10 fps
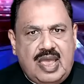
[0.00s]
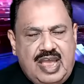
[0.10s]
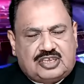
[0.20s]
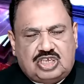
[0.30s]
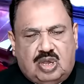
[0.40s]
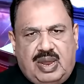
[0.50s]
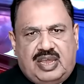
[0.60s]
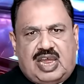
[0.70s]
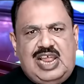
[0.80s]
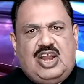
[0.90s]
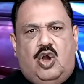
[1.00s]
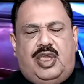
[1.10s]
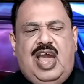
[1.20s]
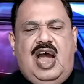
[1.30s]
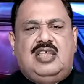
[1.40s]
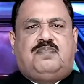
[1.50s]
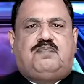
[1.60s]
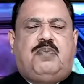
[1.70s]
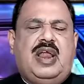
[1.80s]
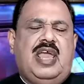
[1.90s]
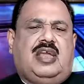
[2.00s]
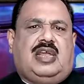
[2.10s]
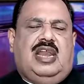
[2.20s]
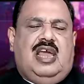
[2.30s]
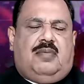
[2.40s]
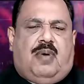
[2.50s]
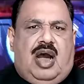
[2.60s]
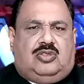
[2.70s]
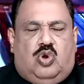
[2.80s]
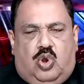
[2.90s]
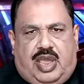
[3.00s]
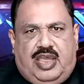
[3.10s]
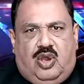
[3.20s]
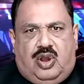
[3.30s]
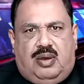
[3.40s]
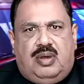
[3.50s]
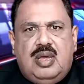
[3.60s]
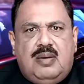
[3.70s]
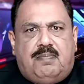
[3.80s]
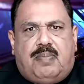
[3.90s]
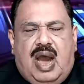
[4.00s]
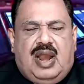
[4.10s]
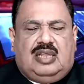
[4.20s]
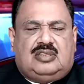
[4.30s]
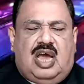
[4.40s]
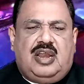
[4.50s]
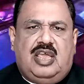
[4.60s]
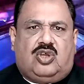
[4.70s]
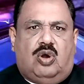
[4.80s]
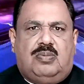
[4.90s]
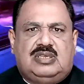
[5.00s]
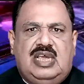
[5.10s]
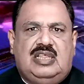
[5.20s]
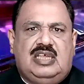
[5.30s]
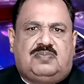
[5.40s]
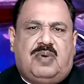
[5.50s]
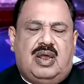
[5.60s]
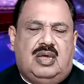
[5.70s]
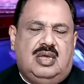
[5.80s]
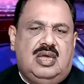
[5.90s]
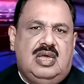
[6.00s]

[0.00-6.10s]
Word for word: एक चीज़ तो बड़ी क्लियर होगी आज बड़ी क्लियर बात हो गई और बारह तारीख को मजीद इस पर